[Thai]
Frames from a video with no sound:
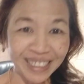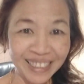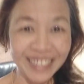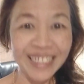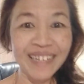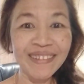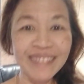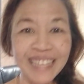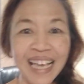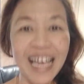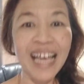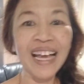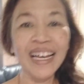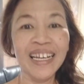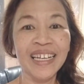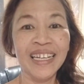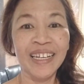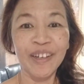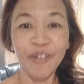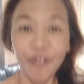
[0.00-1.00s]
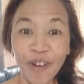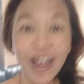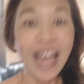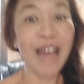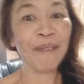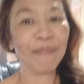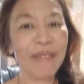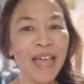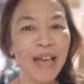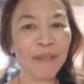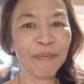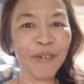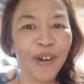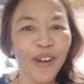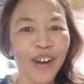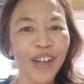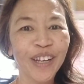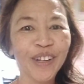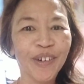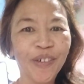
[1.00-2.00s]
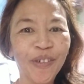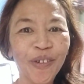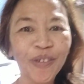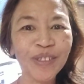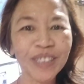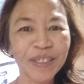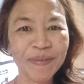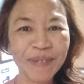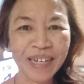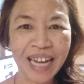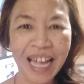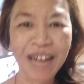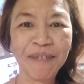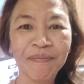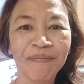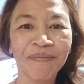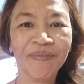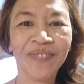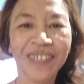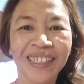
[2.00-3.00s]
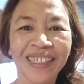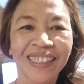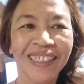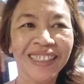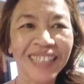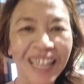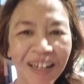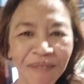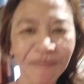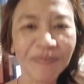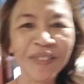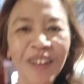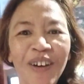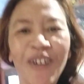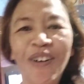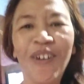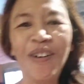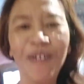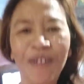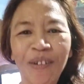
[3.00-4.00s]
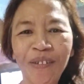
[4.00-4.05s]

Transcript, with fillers: เดี๋ยวจะคงอาบน้ำก่อนแล้วเดี๋ยวก็คงจะมาทำทำต่อ